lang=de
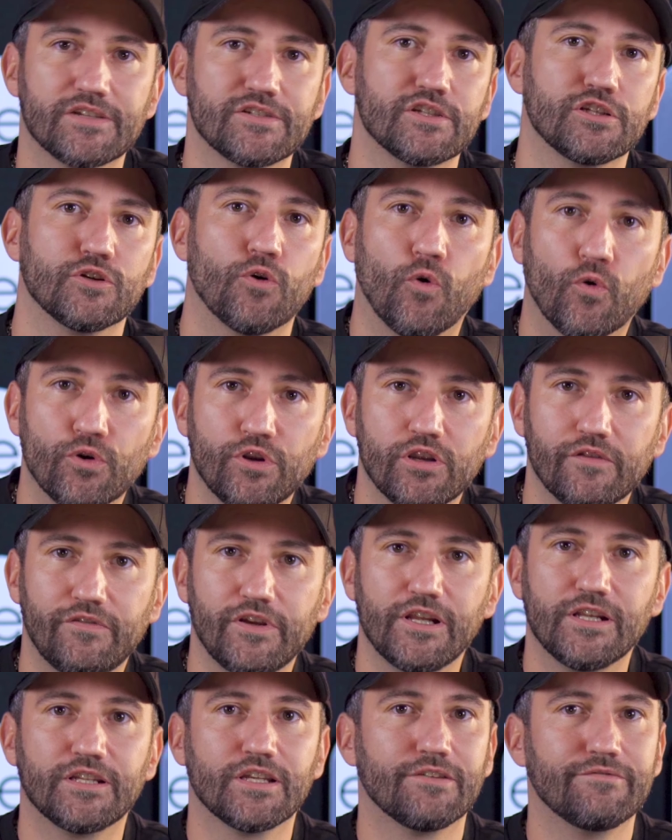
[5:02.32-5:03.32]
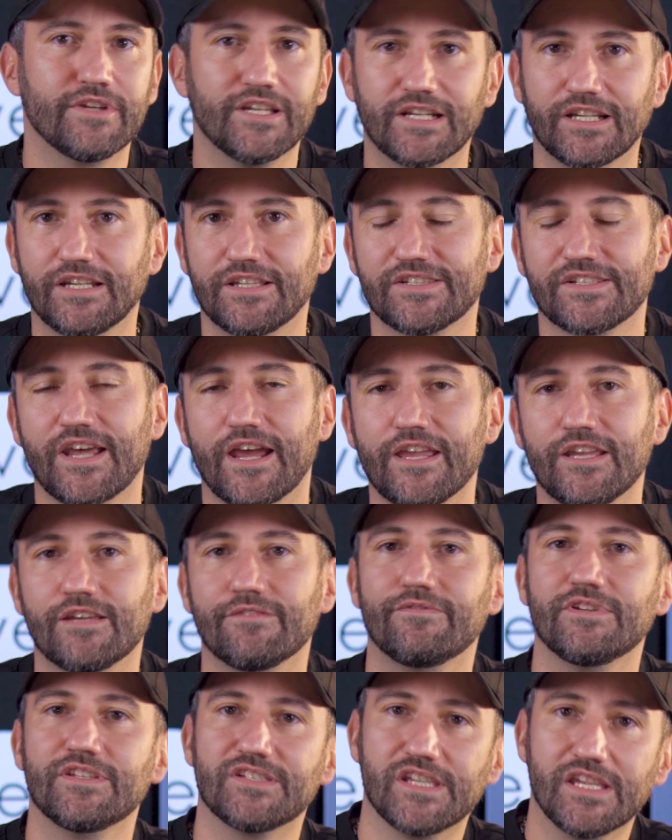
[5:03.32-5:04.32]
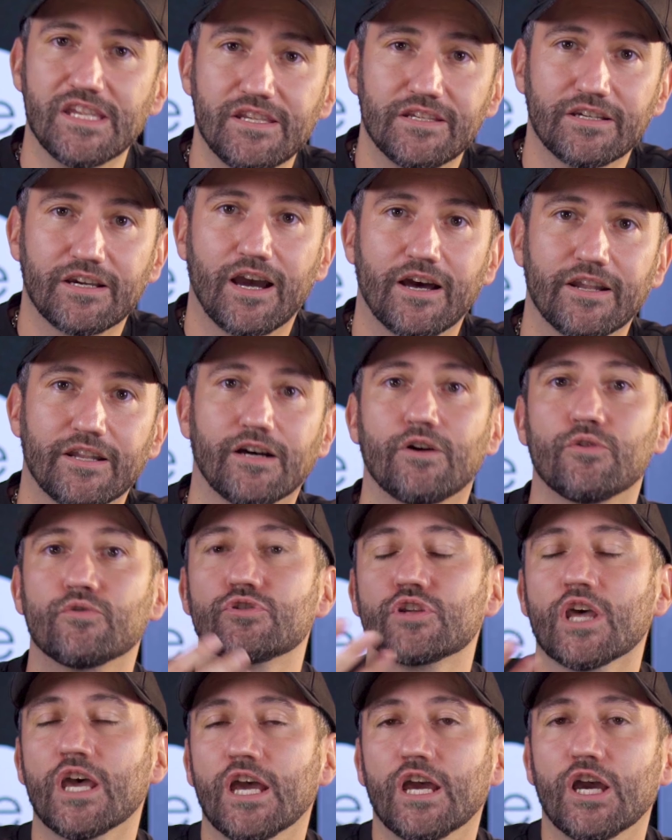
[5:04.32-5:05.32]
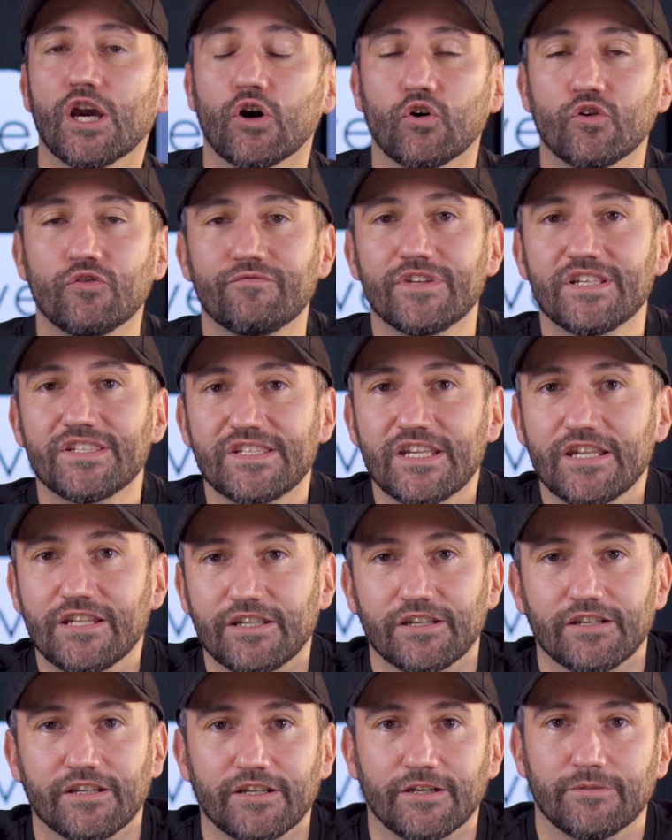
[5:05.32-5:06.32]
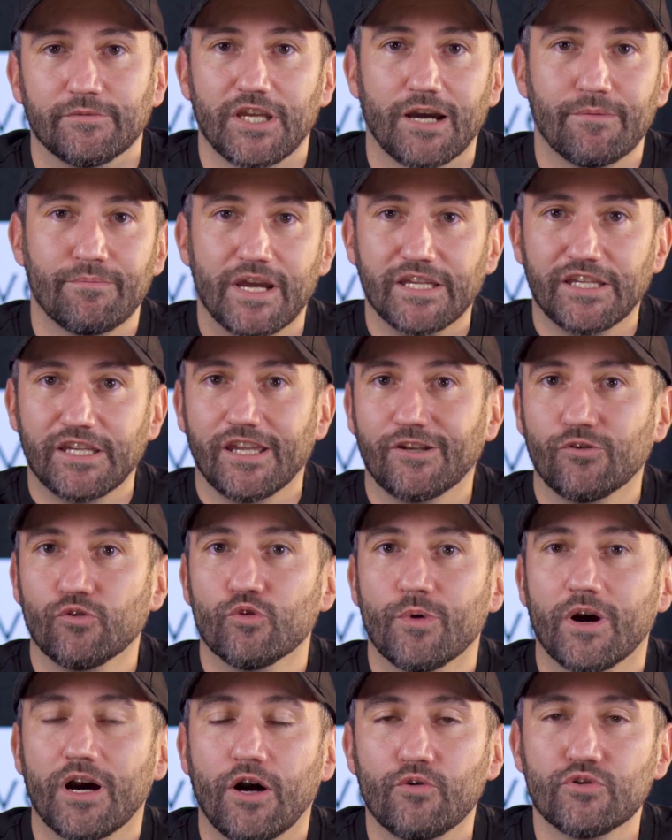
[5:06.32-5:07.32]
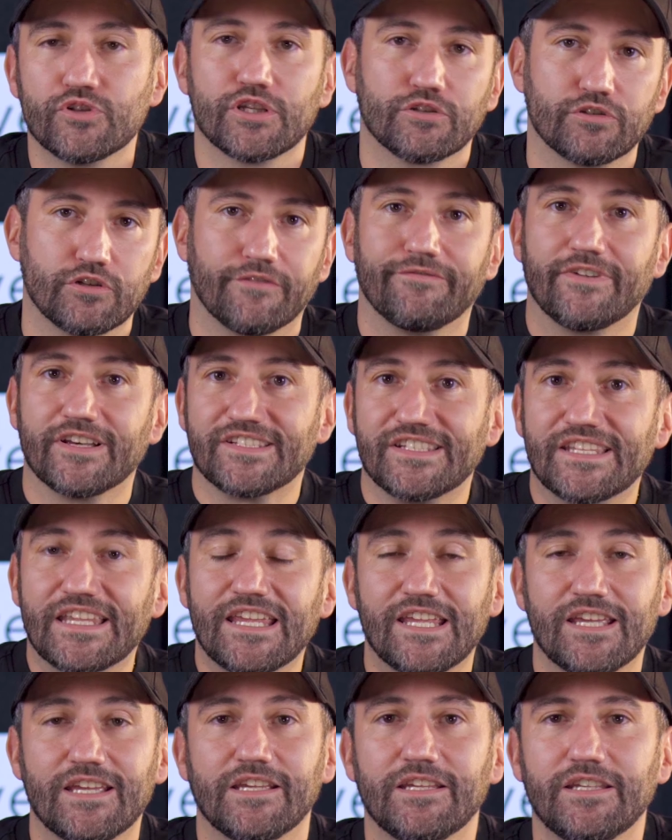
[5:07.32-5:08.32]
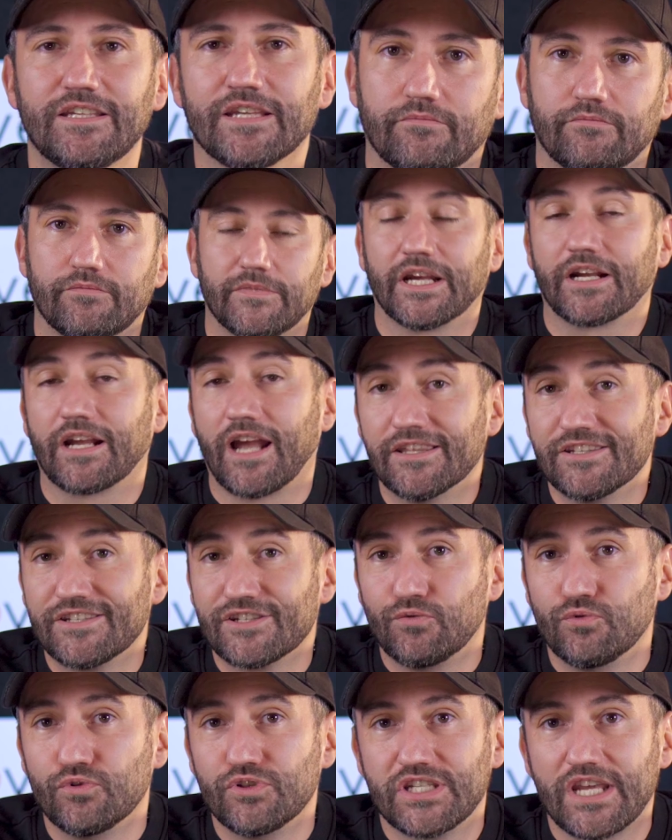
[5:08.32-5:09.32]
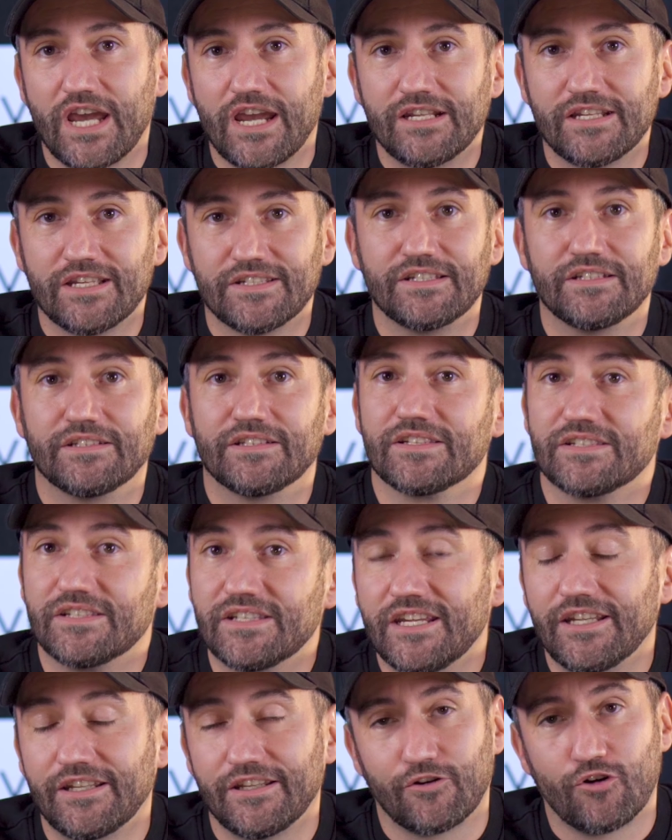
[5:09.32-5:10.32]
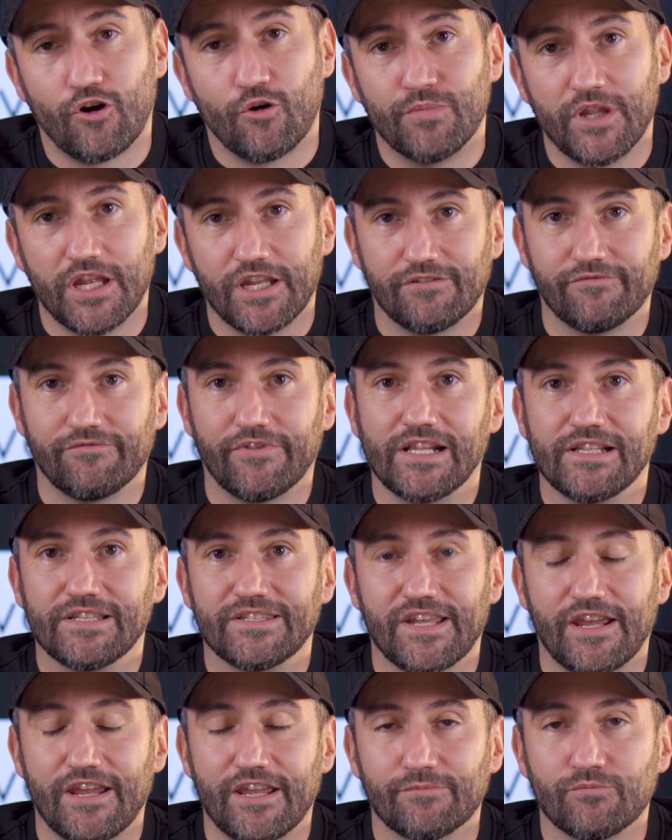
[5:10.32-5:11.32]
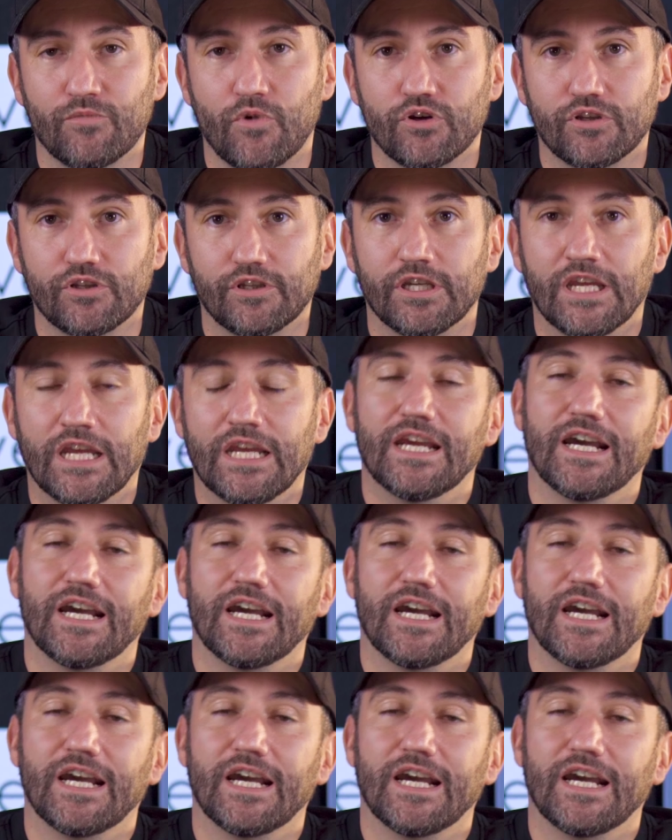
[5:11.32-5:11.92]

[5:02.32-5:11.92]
dass ich ohne Filter wirklich zeige, wie sehe ich gerade aus und wie sieht äh, ja mein Gegenüber aus, also was sehe ich. Da kann es gut sein, dass ich das nicht der kompletten Welt zeigen möchte.